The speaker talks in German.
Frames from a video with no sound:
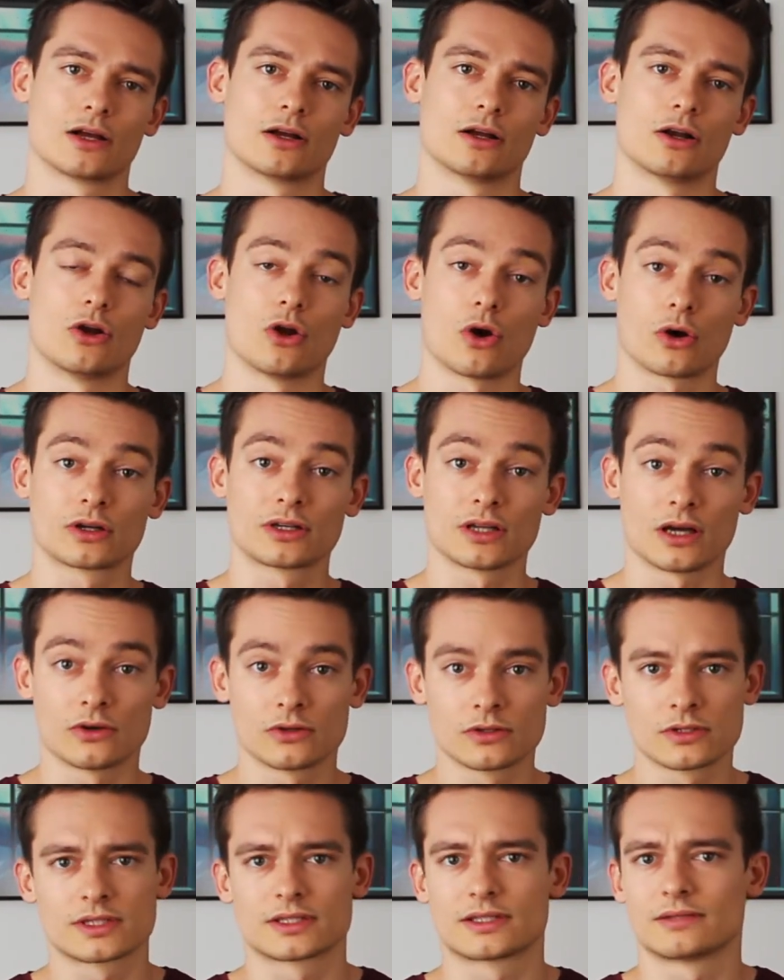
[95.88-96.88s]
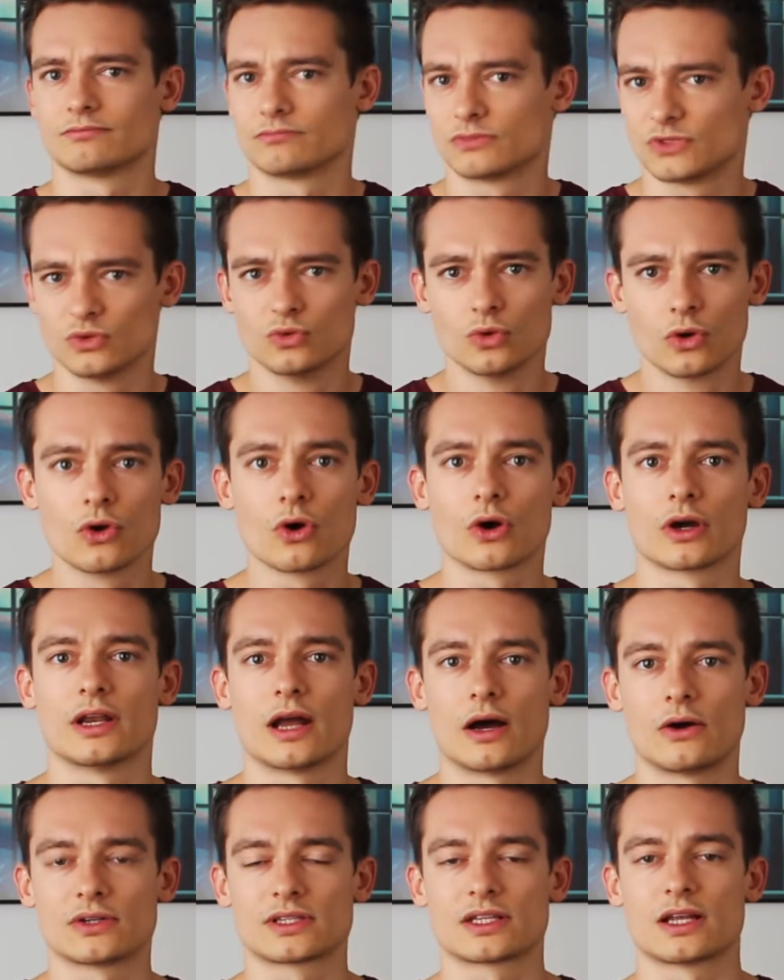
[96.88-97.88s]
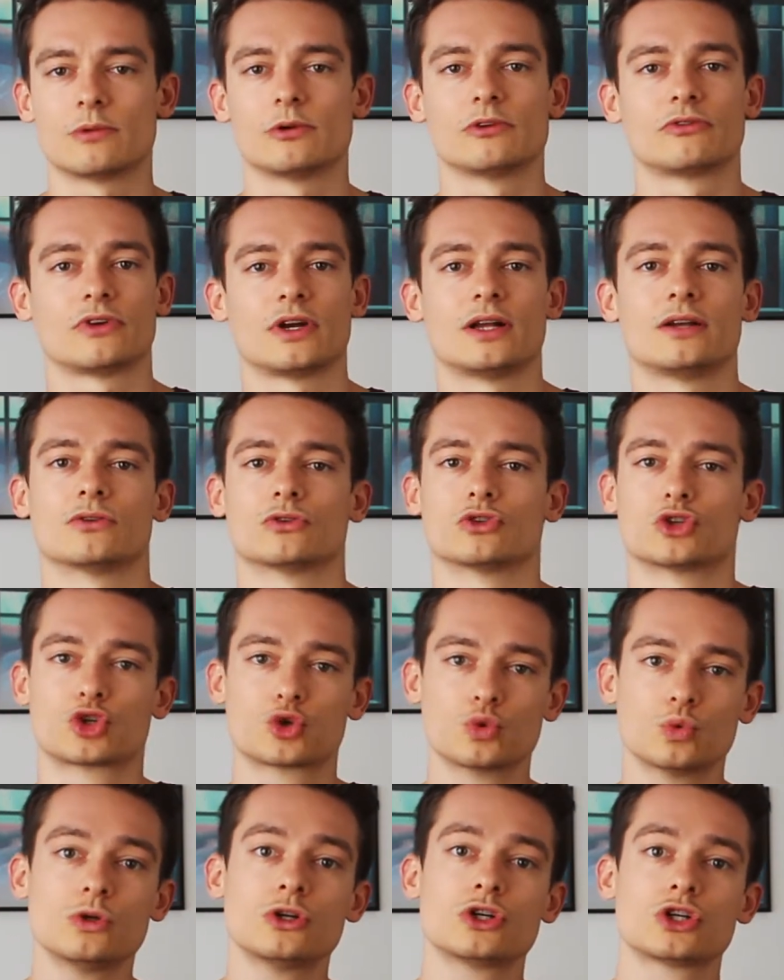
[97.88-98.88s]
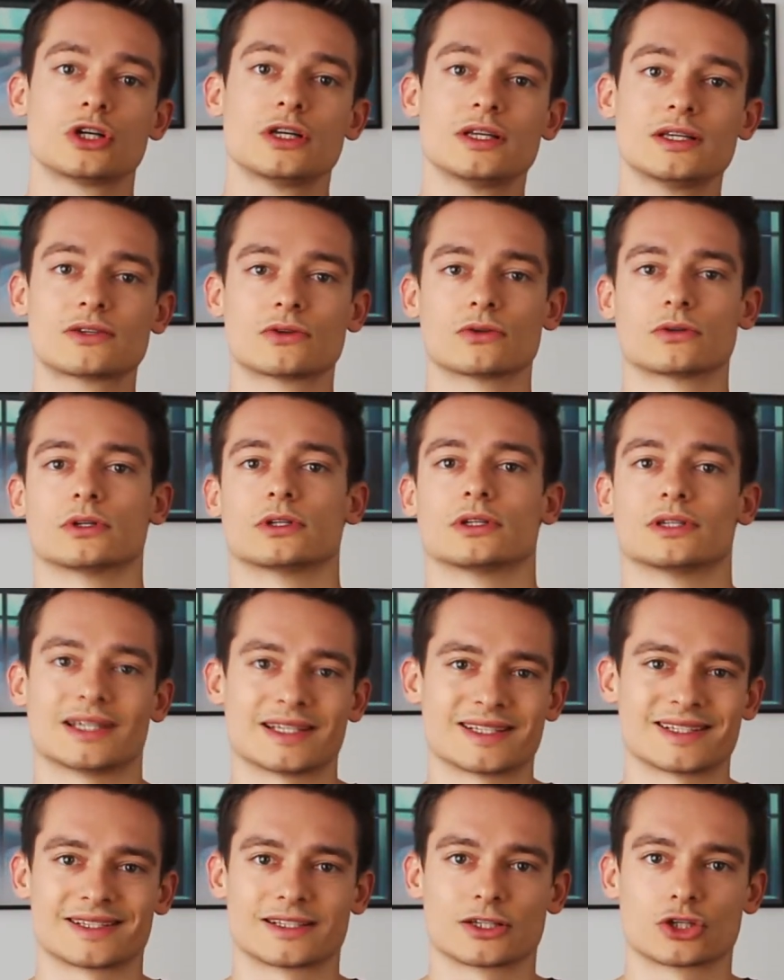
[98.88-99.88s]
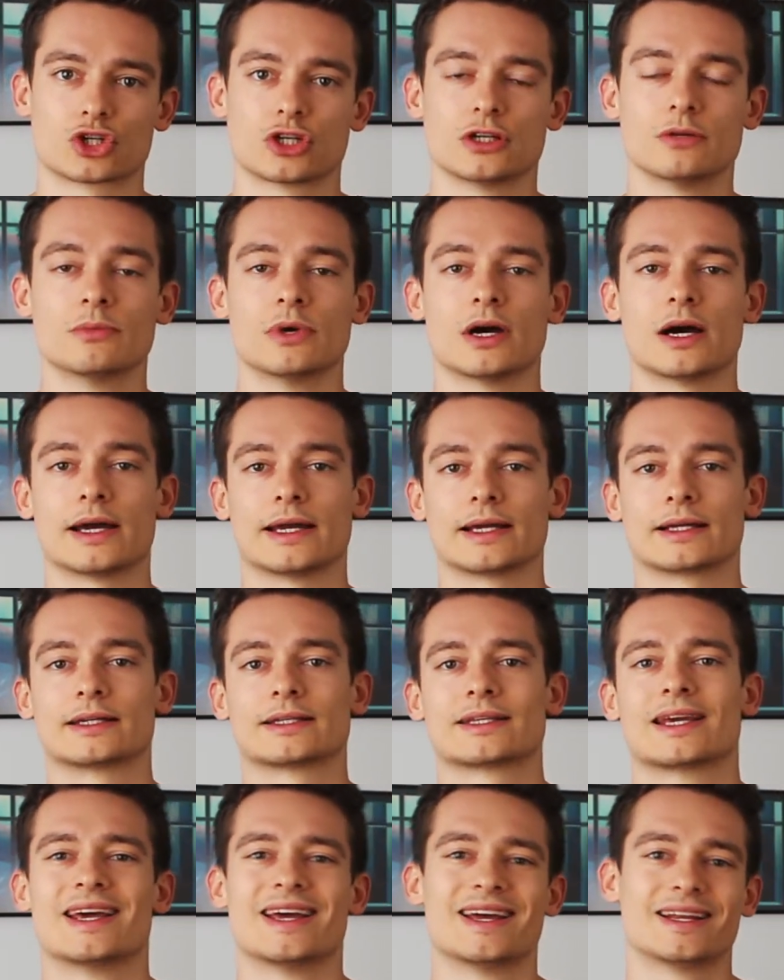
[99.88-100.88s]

Lockdowns nur noch in Ausnahmefällen und Schulschließungen, das ist das Schlimme eigentlich,